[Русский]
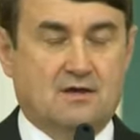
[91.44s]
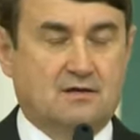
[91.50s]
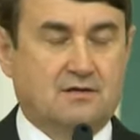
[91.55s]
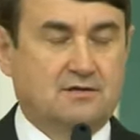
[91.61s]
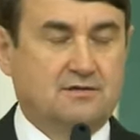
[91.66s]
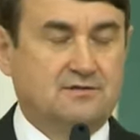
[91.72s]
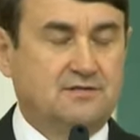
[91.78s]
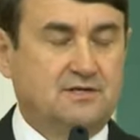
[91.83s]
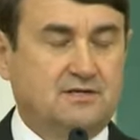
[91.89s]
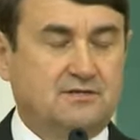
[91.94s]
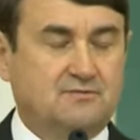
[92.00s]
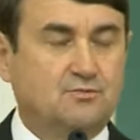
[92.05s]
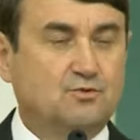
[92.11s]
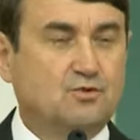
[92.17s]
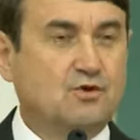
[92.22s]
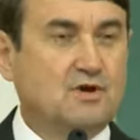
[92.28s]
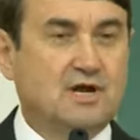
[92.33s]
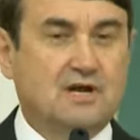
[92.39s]
Э,
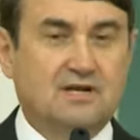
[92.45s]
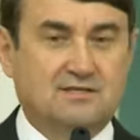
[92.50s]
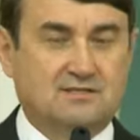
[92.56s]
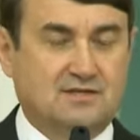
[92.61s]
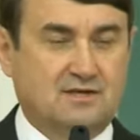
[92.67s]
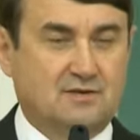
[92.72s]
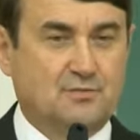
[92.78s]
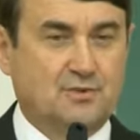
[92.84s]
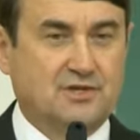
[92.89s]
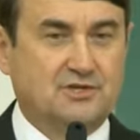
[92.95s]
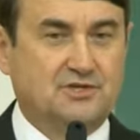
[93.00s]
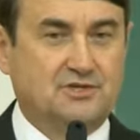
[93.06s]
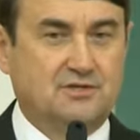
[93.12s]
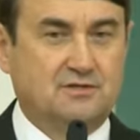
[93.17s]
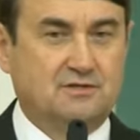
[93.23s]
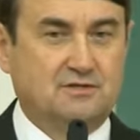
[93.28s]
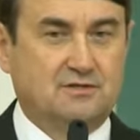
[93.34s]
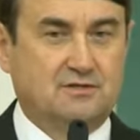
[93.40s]
есть много разных
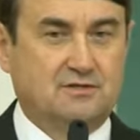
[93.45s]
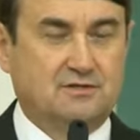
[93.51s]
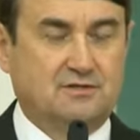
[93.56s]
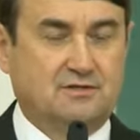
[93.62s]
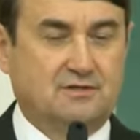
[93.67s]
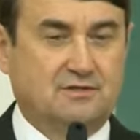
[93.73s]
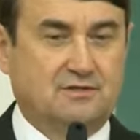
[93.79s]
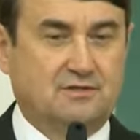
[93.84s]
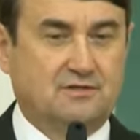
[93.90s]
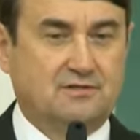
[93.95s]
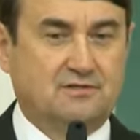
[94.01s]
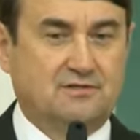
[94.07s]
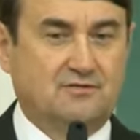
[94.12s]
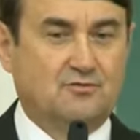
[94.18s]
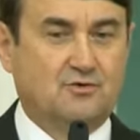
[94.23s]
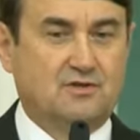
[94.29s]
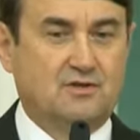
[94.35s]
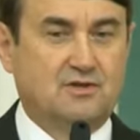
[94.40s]
причин, и
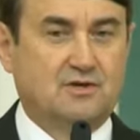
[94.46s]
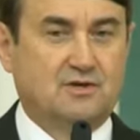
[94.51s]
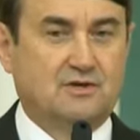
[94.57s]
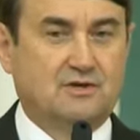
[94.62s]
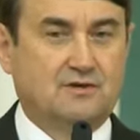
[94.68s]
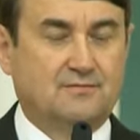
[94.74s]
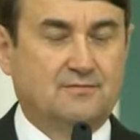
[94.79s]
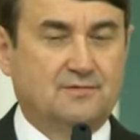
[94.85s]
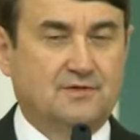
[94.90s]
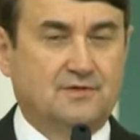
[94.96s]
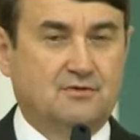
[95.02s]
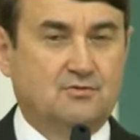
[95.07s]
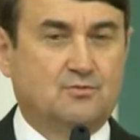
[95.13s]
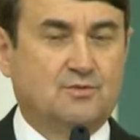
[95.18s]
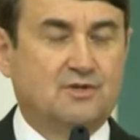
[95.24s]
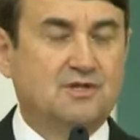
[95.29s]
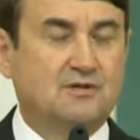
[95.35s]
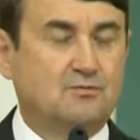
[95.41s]
сегодня
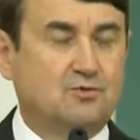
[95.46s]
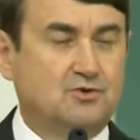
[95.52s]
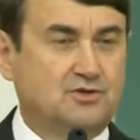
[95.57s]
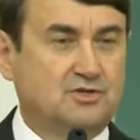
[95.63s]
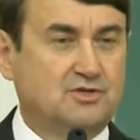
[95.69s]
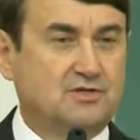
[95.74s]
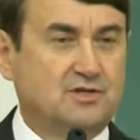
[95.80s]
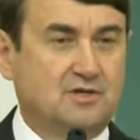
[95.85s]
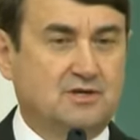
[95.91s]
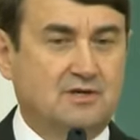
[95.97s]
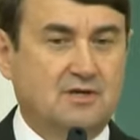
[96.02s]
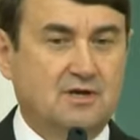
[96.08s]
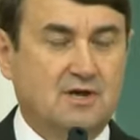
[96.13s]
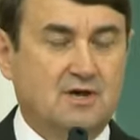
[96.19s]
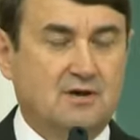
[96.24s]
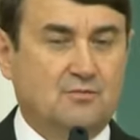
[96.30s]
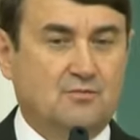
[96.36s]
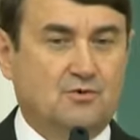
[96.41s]
и уполномоченный
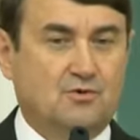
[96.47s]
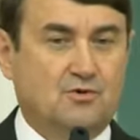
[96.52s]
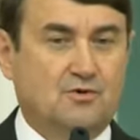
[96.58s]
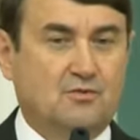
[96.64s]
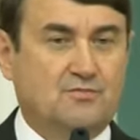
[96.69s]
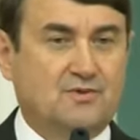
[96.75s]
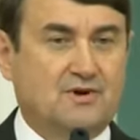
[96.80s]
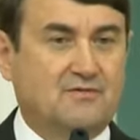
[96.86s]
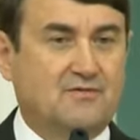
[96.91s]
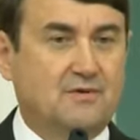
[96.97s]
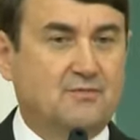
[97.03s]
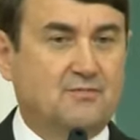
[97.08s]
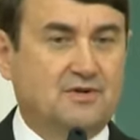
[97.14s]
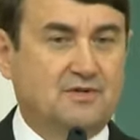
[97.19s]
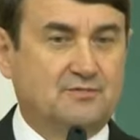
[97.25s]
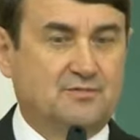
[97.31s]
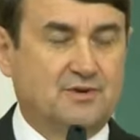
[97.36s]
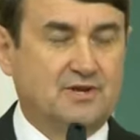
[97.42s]
по правам
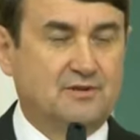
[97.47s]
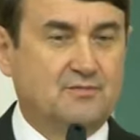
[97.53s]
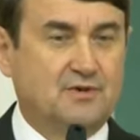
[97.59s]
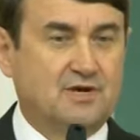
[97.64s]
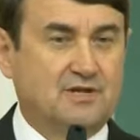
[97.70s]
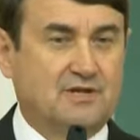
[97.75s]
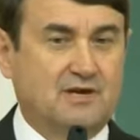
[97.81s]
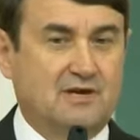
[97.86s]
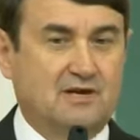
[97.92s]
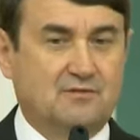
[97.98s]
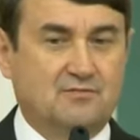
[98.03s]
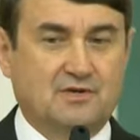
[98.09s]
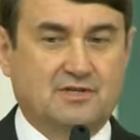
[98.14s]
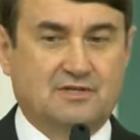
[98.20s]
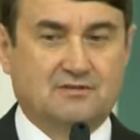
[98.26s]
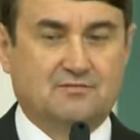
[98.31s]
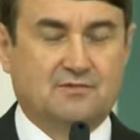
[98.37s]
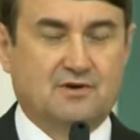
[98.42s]
предпринимателей
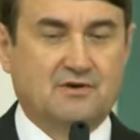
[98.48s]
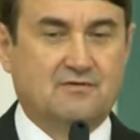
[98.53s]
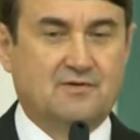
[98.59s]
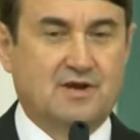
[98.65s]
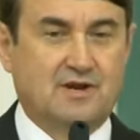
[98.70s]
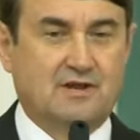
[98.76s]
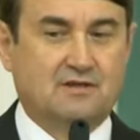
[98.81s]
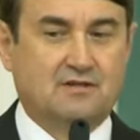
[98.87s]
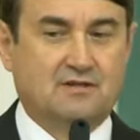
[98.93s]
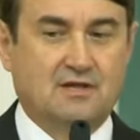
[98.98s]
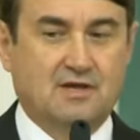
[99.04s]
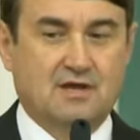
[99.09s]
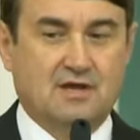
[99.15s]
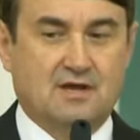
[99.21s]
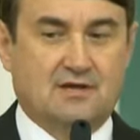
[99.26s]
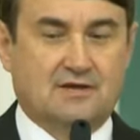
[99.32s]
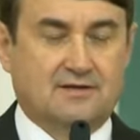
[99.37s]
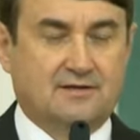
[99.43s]
об этом говорил,
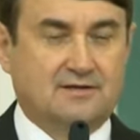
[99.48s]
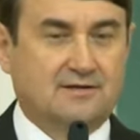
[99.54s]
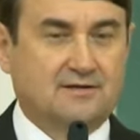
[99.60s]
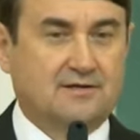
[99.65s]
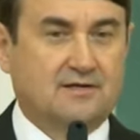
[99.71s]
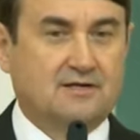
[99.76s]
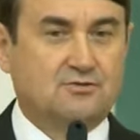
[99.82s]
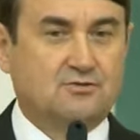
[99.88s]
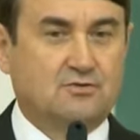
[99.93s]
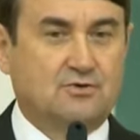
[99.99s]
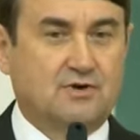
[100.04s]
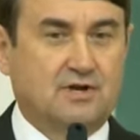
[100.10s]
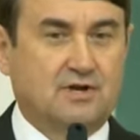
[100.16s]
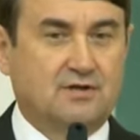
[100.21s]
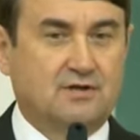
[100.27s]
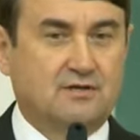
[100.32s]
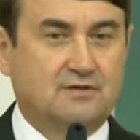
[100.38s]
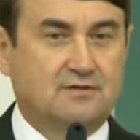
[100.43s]
э,
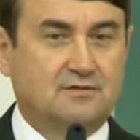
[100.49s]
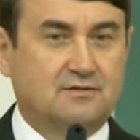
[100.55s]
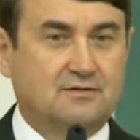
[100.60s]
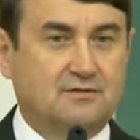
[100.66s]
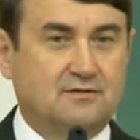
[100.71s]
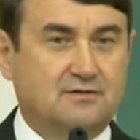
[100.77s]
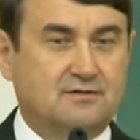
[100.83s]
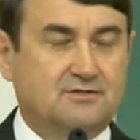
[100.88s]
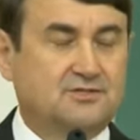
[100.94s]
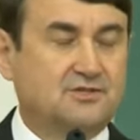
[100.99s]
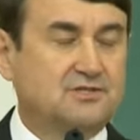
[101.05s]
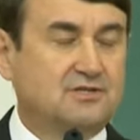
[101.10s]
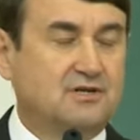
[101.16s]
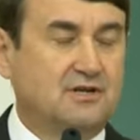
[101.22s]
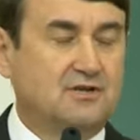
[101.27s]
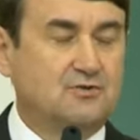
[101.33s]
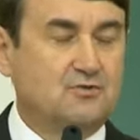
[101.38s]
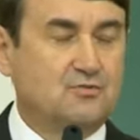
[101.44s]
которые, к
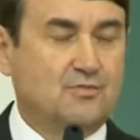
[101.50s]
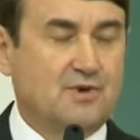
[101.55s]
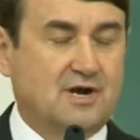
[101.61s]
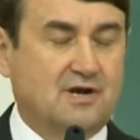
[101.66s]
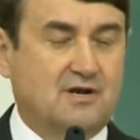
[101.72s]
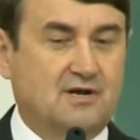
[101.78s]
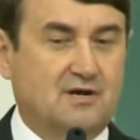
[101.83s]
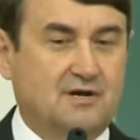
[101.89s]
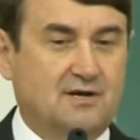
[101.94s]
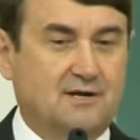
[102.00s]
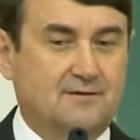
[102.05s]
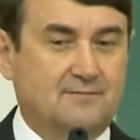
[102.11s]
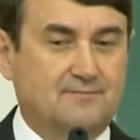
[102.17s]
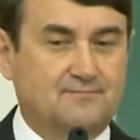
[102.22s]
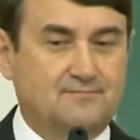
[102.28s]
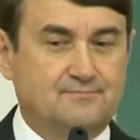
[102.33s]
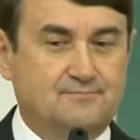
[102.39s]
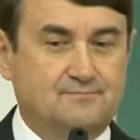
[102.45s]
сожалению,
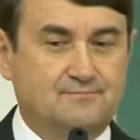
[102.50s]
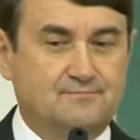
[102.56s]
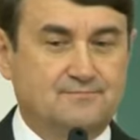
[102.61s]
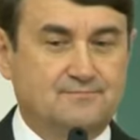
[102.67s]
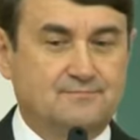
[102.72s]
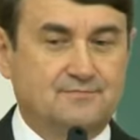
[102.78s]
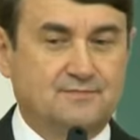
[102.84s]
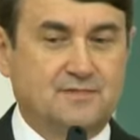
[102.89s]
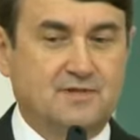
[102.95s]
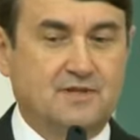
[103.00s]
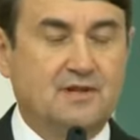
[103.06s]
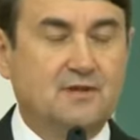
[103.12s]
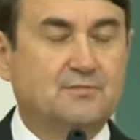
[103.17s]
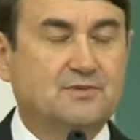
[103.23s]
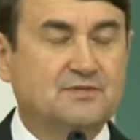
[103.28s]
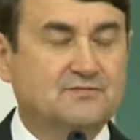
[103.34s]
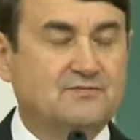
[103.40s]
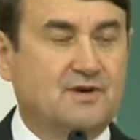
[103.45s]
пока
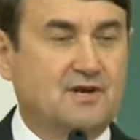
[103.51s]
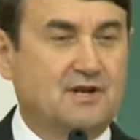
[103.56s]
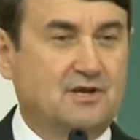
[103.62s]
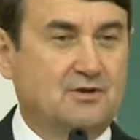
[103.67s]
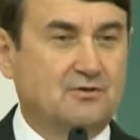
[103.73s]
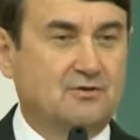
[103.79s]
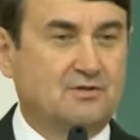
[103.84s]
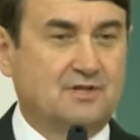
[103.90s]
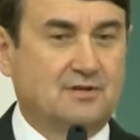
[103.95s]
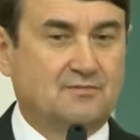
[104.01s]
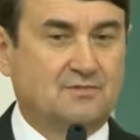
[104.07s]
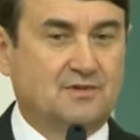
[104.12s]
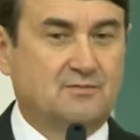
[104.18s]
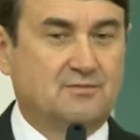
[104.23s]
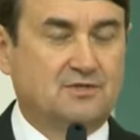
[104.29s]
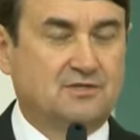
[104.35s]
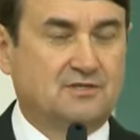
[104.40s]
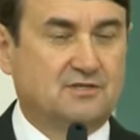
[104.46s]
не позволяют нам
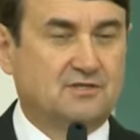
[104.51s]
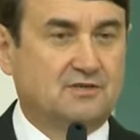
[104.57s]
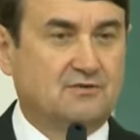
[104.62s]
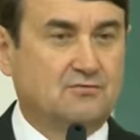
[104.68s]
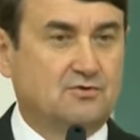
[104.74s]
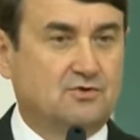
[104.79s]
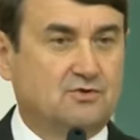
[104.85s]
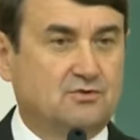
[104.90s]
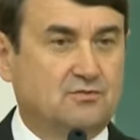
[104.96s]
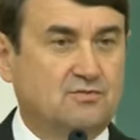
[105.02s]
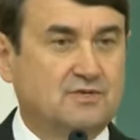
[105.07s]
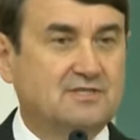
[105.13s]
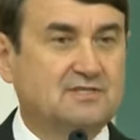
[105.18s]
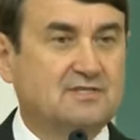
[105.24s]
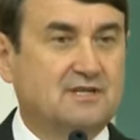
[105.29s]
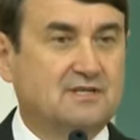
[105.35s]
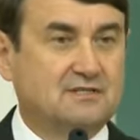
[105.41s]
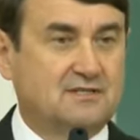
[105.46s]
добиться того, чтобы
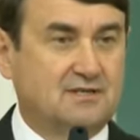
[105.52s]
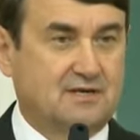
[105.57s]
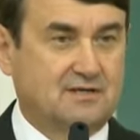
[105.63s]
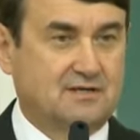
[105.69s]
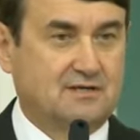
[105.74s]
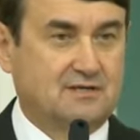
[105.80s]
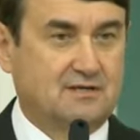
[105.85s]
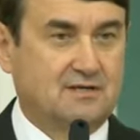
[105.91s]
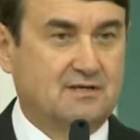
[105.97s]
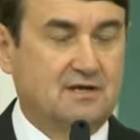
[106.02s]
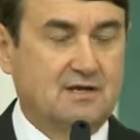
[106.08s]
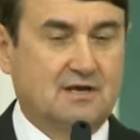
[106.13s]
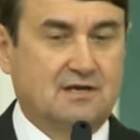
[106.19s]
стандарты